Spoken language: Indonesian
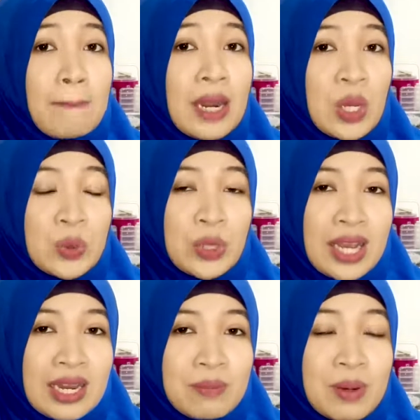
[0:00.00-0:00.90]

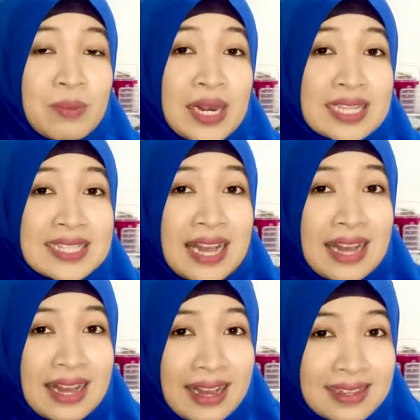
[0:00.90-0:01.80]
melakukan
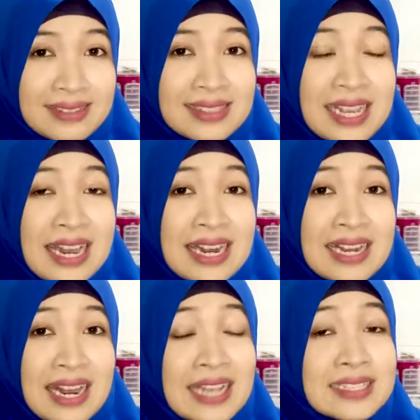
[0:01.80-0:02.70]
pemeriksaan tekanan
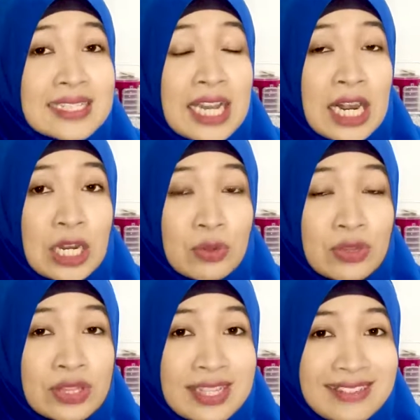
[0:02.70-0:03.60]
darah secara
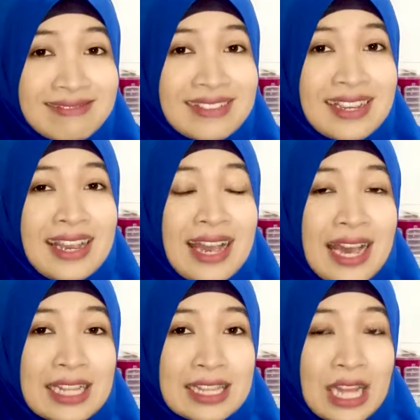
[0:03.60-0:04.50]
rutin
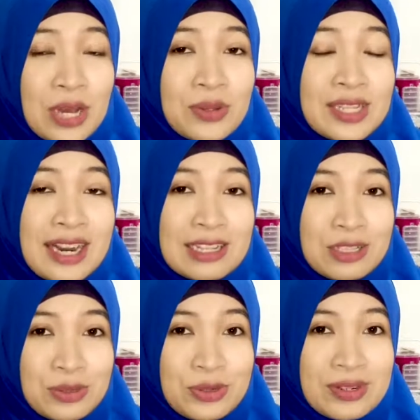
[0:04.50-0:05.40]
atau
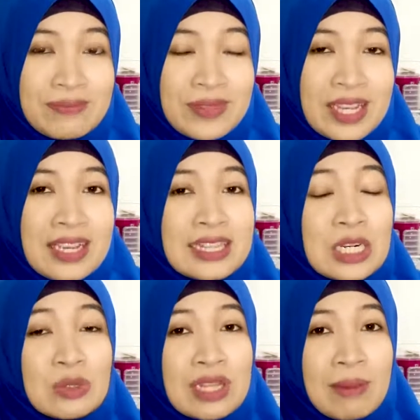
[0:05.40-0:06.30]
teratur,
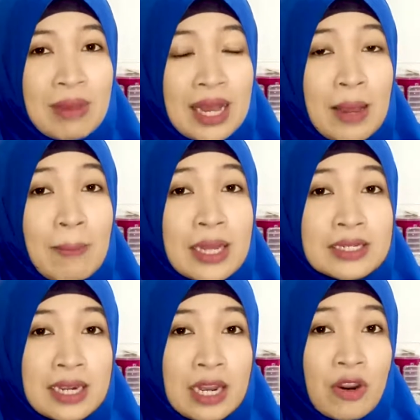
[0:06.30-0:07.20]
terutama
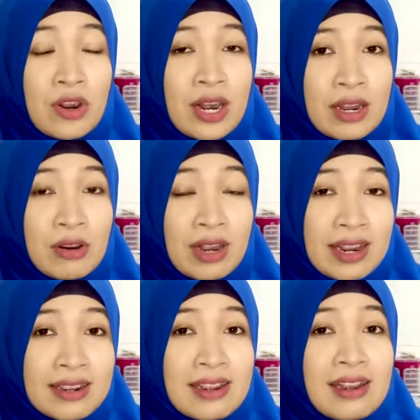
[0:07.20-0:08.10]
pada
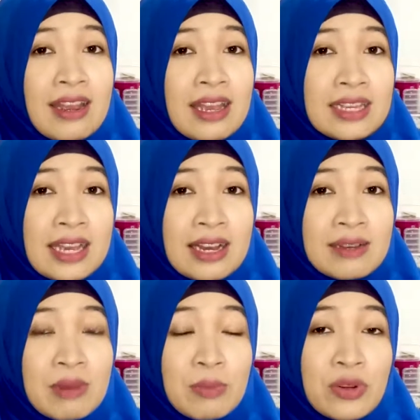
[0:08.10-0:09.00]
orang-orang
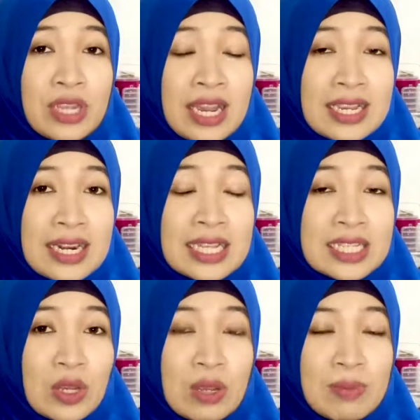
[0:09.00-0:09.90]
yang mempunyai
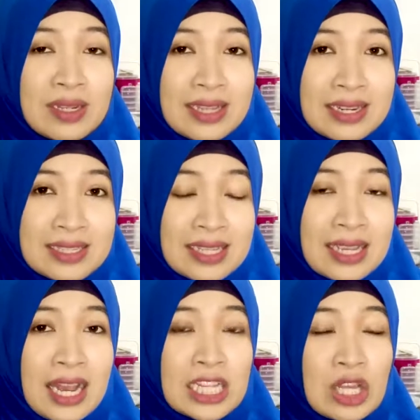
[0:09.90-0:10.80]
resiko hipertensi
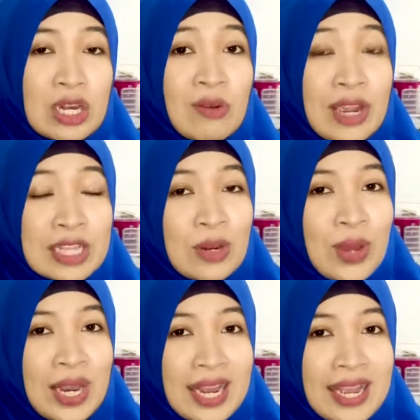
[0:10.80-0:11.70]
atau riwayat
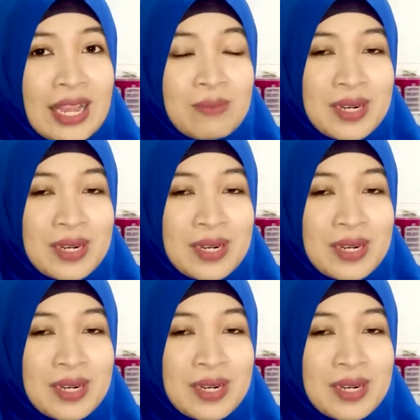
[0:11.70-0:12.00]
keluarga yang